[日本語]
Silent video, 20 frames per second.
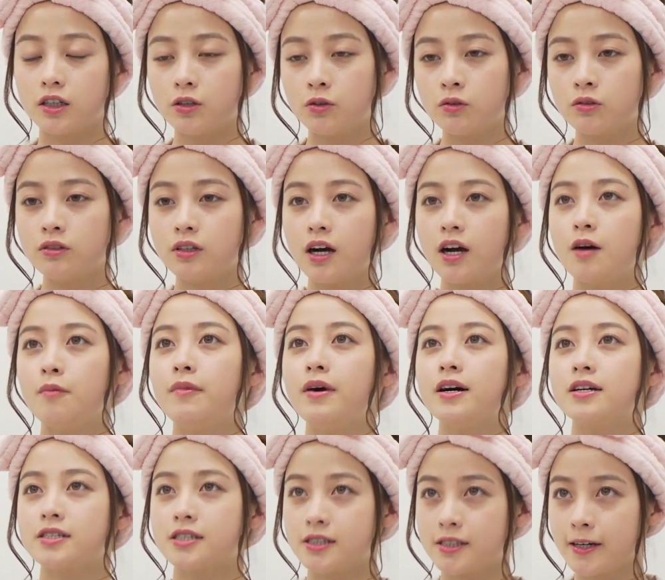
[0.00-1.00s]
基本長
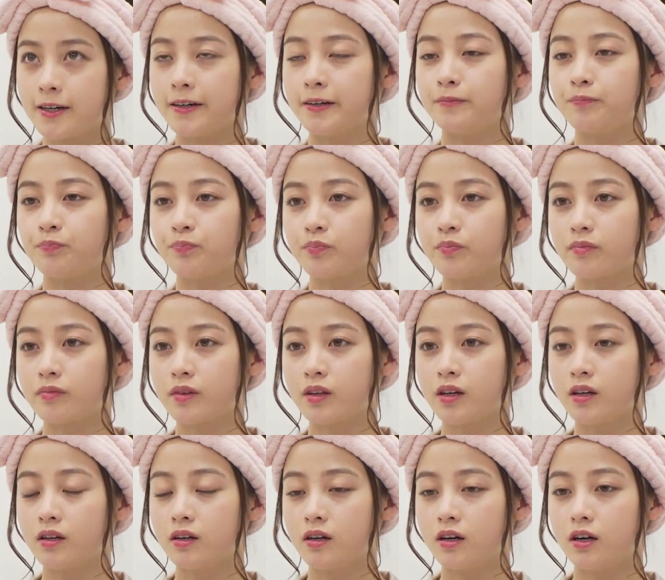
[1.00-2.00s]
回しで
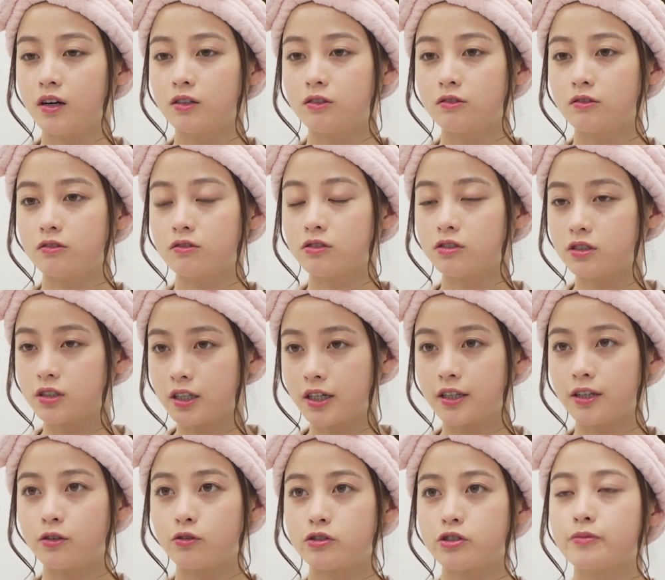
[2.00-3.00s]
あの続
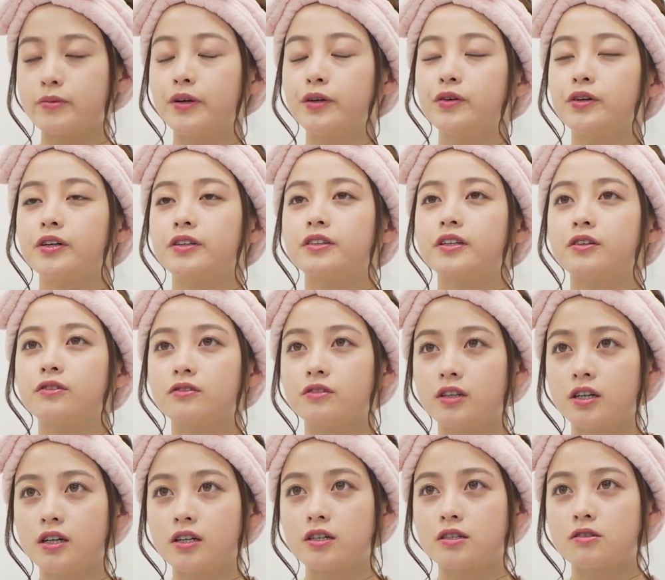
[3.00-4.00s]
けてお芝居をやった
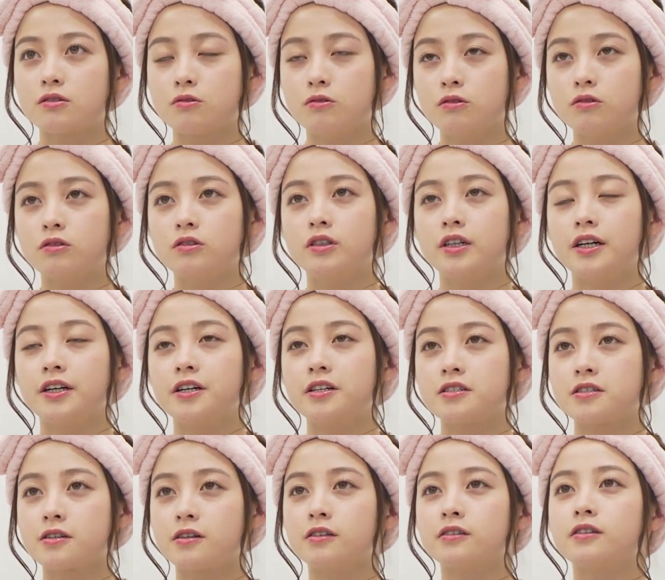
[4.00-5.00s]
のですごくやり
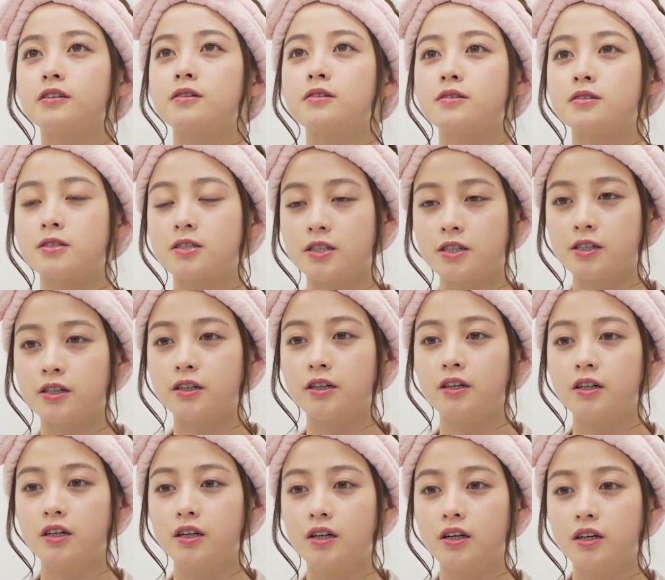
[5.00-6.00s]
やすかったです
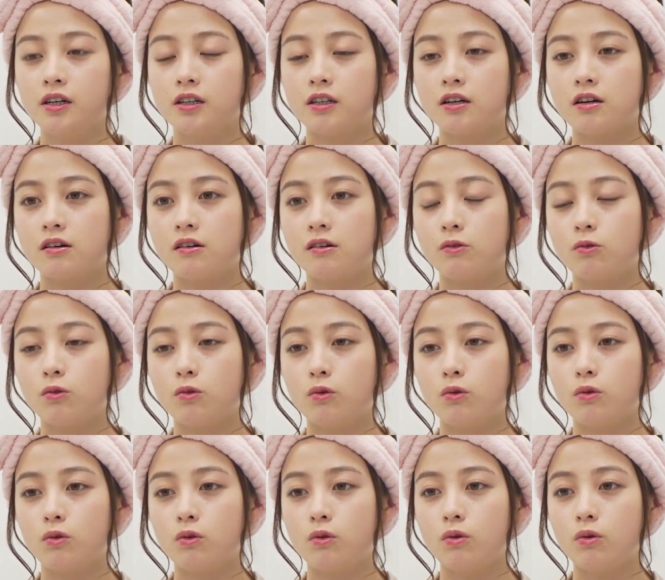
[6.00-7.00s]
しなんか
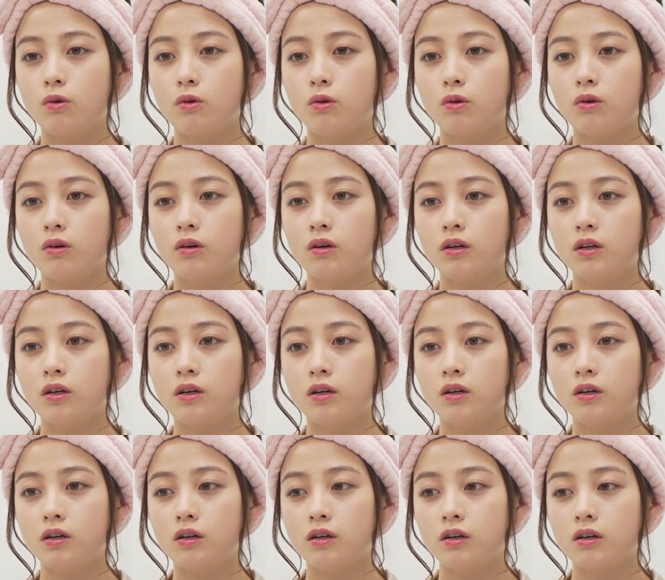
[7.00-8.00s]
こ
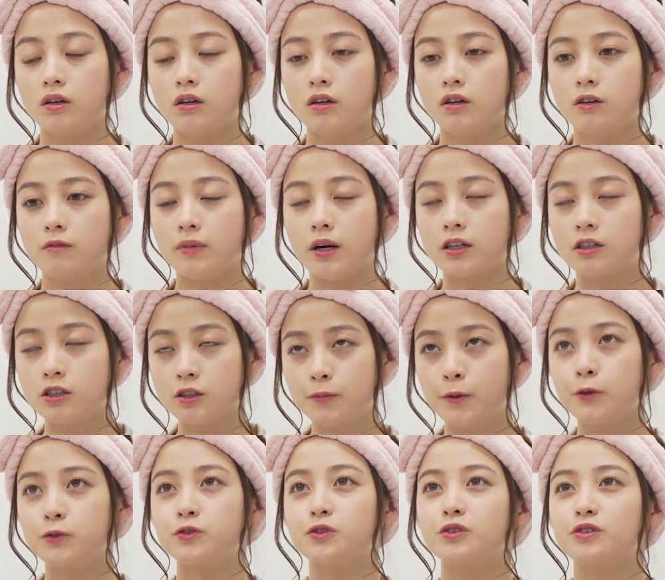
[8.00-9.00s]
う
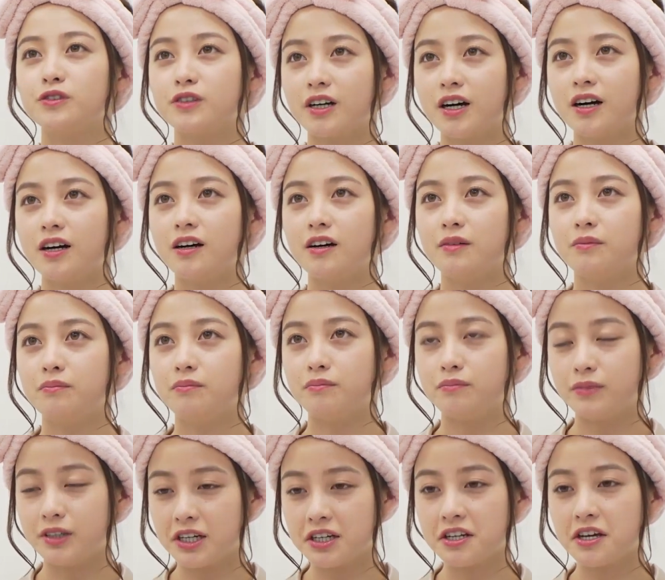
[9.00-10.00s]
バックボーンというか
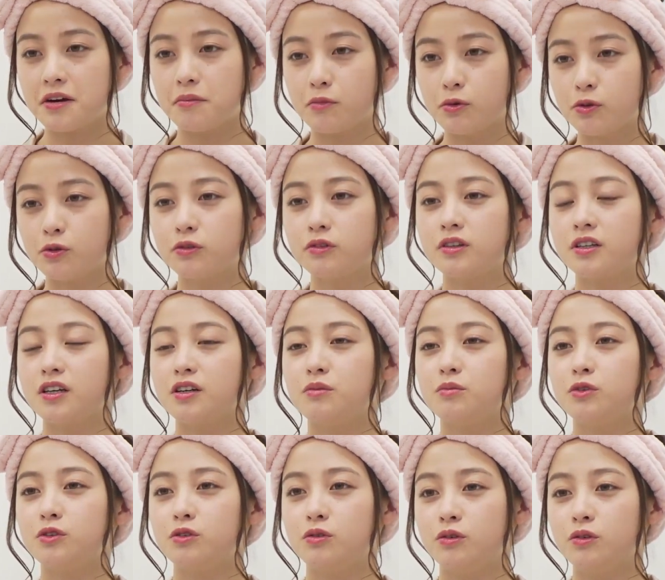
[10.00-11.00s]
見えないものってい
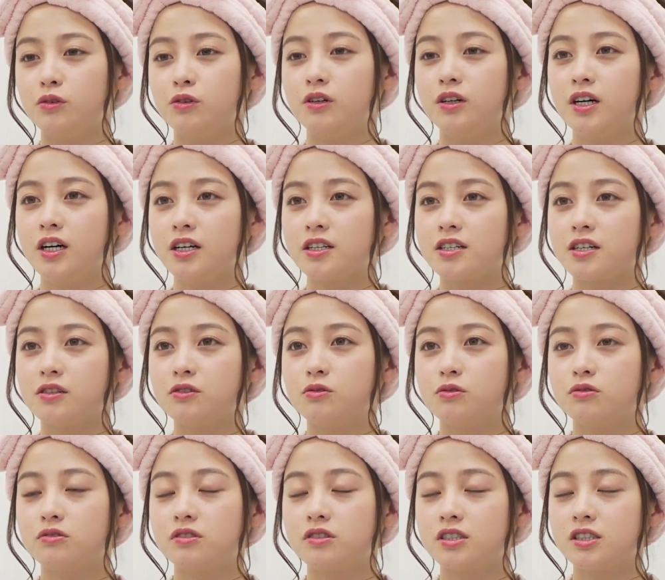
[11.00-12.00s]
うものをちゃん
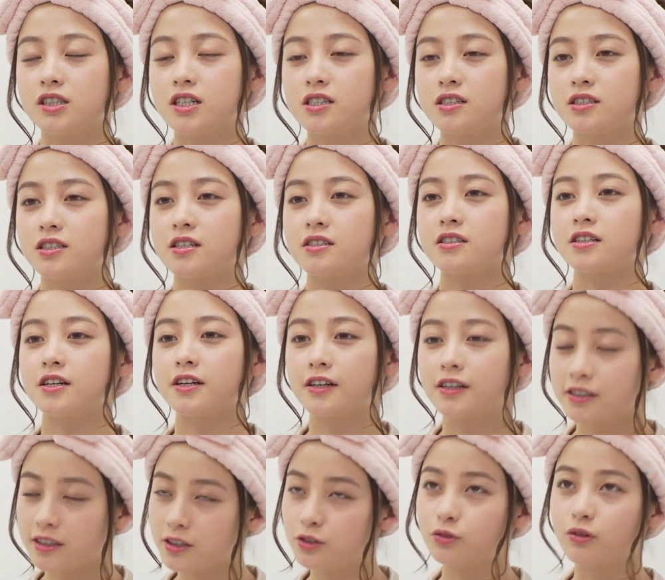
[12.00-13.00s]
と映し出せたんじゃな
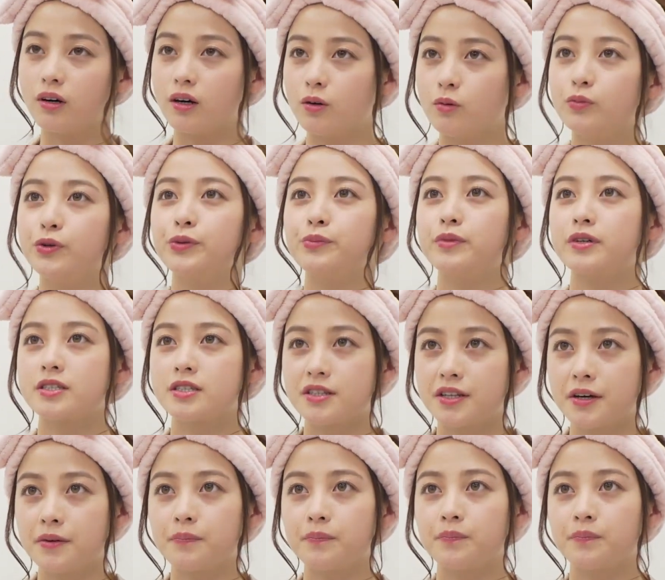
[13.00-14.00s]
いかなとは思います
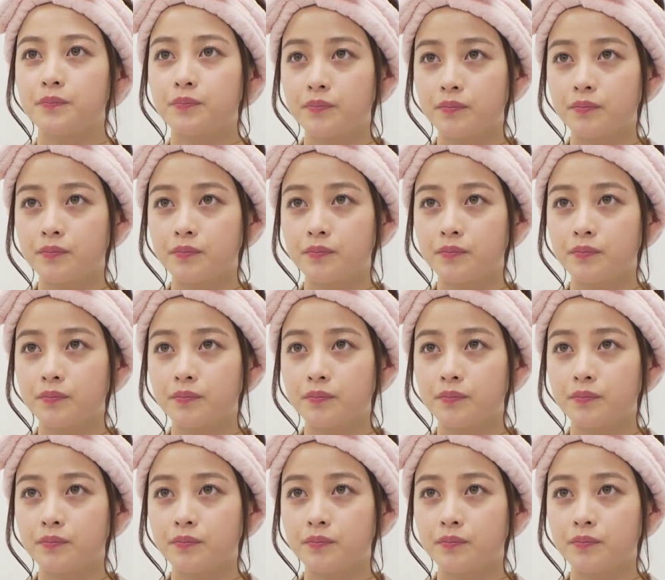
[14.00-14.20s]
ね。